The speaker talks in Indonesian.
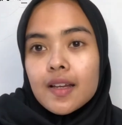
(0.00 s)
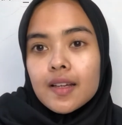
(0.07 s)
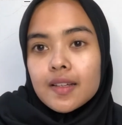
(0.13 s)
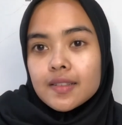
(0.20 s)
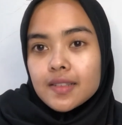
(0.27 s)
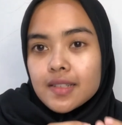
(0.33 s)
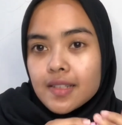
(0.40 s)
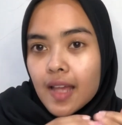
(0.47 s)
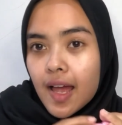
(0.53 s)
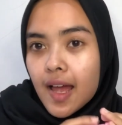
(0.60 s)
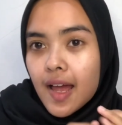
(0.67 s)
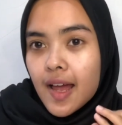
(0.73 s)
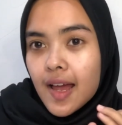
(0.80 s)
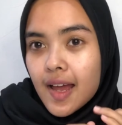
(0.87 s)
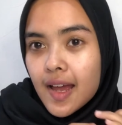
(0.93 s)

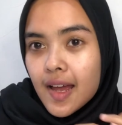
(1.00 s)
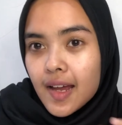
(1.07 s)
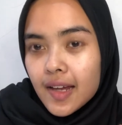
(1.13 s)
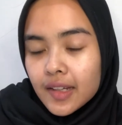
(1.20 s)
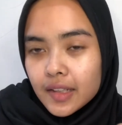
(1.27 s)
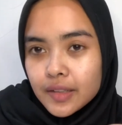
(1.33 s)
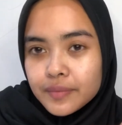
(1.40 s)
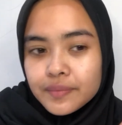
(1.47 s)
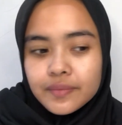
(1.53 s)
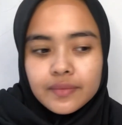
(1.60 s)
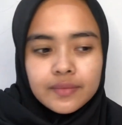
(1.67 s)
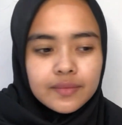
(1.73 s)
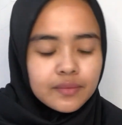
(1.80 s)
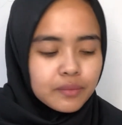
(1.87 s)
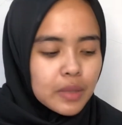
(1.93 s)
selesai
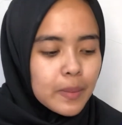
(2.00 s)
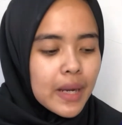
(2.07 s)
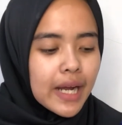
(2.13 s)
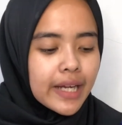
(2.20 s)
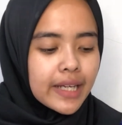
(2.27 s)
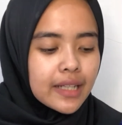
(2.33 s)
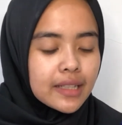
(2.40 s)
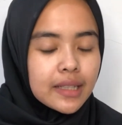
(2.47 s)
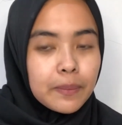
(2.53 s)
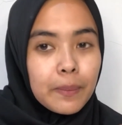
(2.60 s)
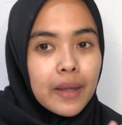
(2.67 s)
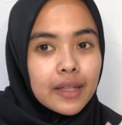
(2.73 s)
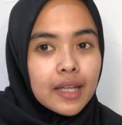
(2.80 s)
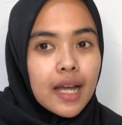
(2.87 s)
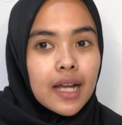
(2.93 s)
pemakaian di
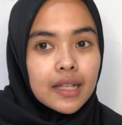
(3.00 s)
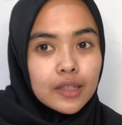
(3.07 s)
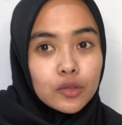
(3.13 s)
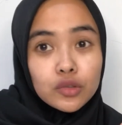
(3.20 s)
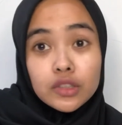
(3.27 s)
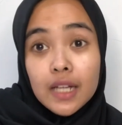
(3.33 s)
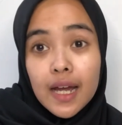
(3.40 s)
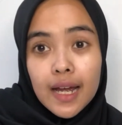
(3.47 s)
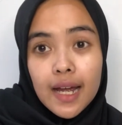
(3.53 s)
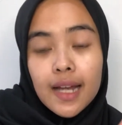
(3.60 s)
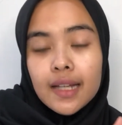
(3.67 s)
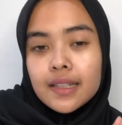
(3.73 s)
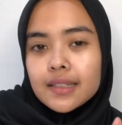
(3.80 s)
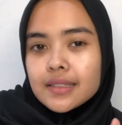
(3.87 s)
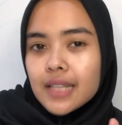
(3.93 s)
pagi hari udah
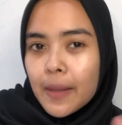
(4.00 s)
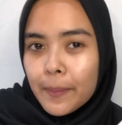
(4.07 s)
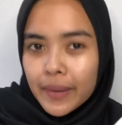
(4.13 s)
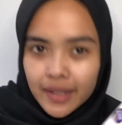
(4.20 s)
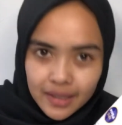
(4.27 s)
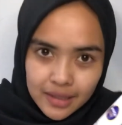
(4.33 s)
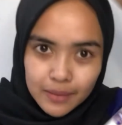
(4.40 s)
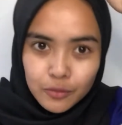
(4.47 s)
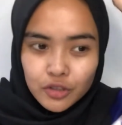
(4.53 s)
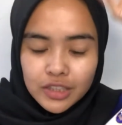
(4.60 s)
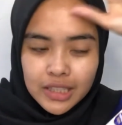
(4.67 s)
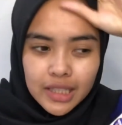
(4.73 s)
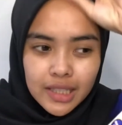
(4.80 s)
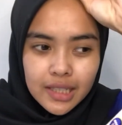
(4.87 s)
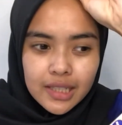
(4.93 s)
sampai ketemu di
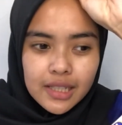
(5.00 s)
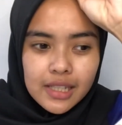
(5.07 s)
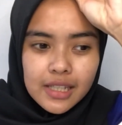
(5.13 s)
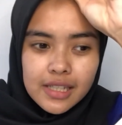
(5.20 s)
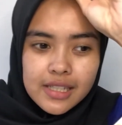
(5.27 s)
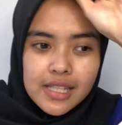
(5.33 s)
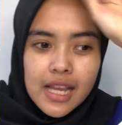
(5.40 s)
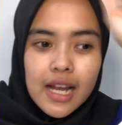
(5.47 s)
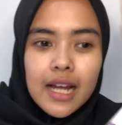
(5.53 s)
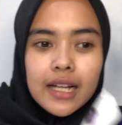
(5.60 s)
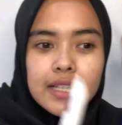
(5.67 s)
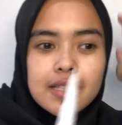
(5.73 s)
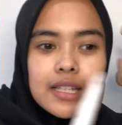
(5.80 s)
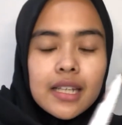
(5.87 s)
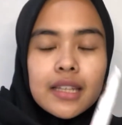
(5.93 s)
siang hari
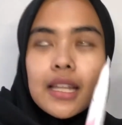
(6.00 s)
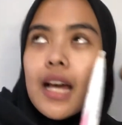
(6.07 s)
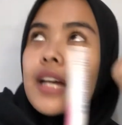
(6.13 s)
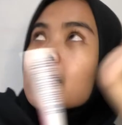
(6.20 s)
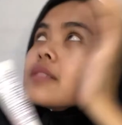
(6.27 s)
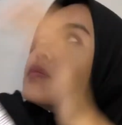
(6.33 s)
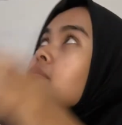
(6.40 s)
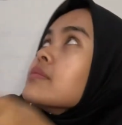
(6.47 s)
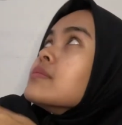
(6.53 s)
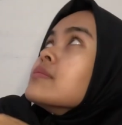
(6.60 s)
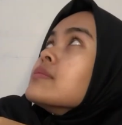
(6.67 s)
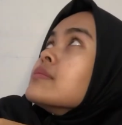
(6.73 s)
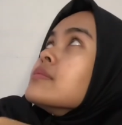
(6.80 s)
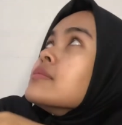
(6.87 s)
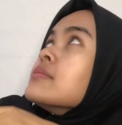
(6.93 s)
sekitar
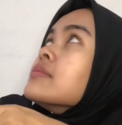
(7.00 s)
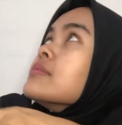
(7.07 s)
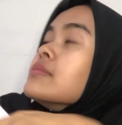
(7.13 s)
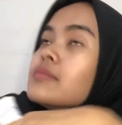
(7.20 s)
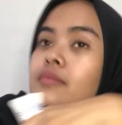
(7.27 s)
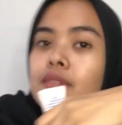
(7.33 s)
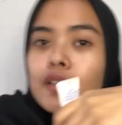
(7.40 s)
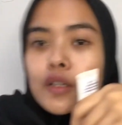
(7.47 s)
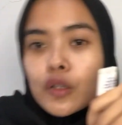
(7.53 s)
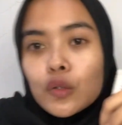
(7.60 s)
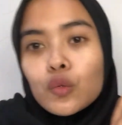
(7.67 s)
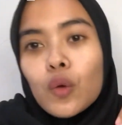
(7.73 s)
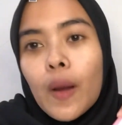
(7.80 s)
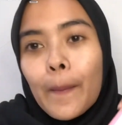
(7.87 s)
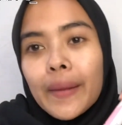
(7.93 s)

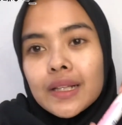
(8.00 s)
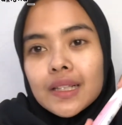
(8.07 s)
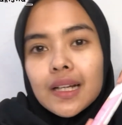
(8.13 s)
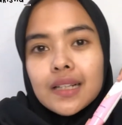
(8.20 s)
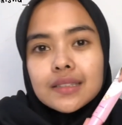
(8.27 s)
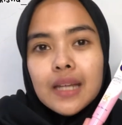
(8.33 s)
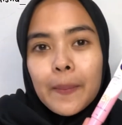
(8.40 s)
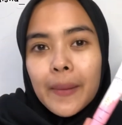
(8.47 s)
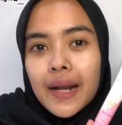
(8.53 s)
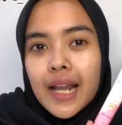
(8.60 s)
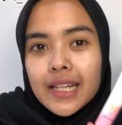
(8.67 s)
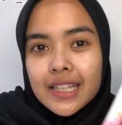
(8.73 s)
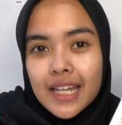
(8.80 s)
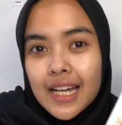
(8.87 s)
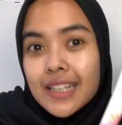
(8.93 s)
dua apa 3 jaman
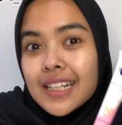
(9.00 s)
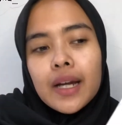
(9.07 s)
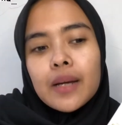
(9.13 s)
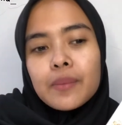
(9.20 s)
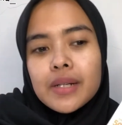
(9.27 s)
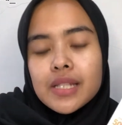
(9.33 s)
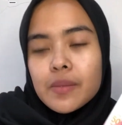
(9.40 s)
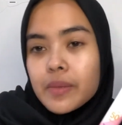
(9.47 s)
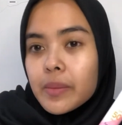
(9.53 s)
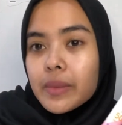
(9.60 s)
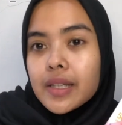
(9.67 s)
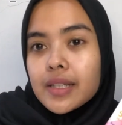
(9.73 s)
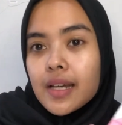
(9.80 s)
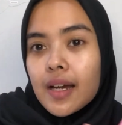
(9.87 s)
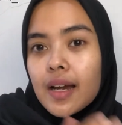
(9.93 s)
lagi ya dekat masih
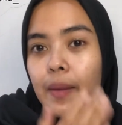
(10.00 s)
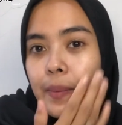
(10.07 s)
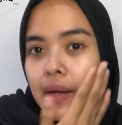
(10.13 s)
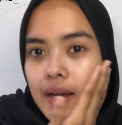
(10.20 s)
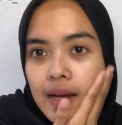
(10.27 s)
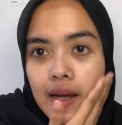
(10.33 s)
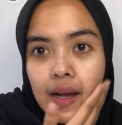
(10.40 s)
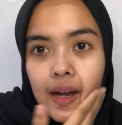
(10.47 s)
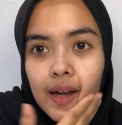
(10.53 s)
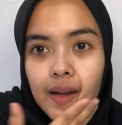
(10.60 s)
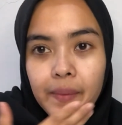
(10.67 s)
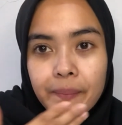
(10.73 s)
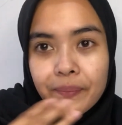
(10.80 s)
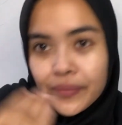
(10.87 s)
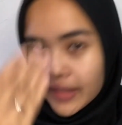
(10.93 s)
berminyak apa enggak
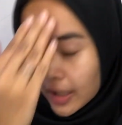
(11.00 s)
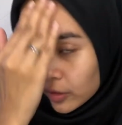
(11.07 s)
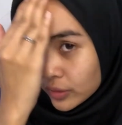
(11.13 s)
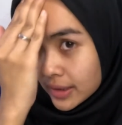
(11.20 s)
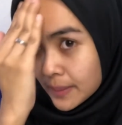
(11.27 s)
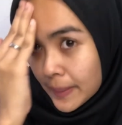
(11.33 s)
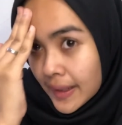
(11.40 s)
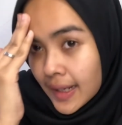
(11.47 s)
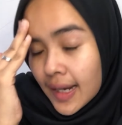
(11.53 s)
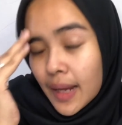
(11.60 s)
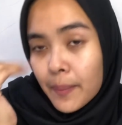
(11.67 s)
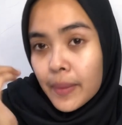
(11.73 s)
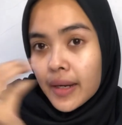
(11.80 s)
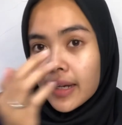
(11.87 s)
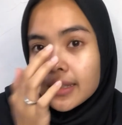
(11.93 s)
kalau udah dipakai
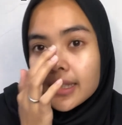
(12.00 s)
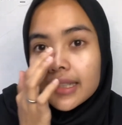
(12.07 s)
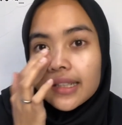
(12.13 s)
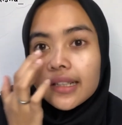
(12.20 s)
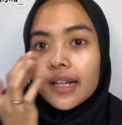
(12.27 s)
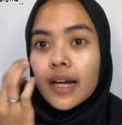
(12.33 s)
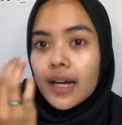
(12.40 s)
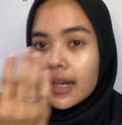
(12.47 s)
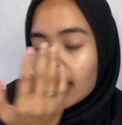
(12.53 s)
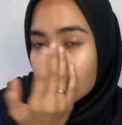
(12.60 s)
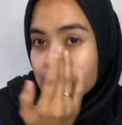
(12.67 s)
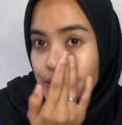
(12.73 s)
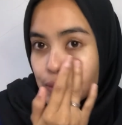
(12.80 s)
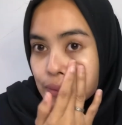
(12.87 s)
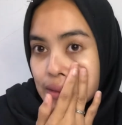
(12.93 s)
lama jadi enggak
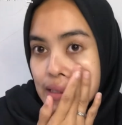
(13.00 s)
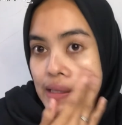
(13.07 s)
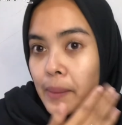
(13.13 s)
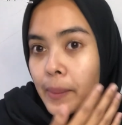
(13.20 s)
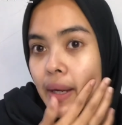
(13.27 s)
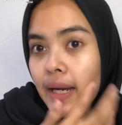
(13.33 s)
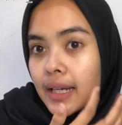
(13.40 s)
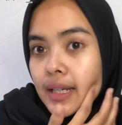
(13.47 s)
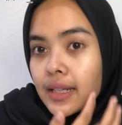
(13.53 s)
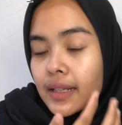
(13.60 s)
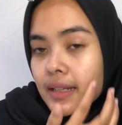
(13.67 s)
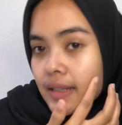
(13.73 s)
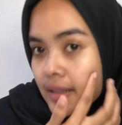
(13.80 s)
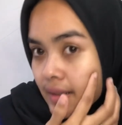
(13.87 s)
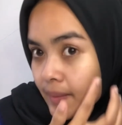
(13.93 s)
langsung kita
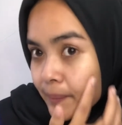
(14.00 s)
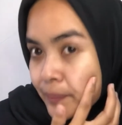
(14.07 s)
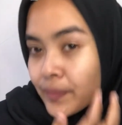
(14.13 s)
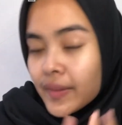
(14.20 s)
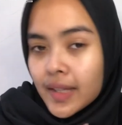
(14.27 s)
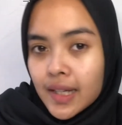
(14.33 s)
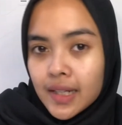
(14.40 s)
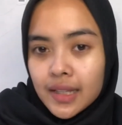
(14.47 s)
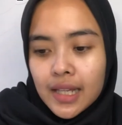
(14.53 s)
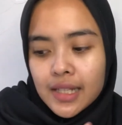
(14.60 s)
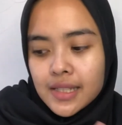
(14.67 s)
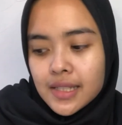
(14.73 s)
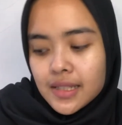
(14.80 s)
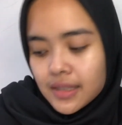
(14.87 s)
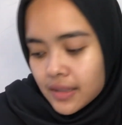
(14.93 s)
pakein
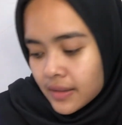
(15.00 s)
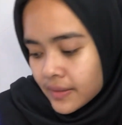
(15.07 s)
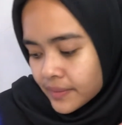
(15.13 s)
kertas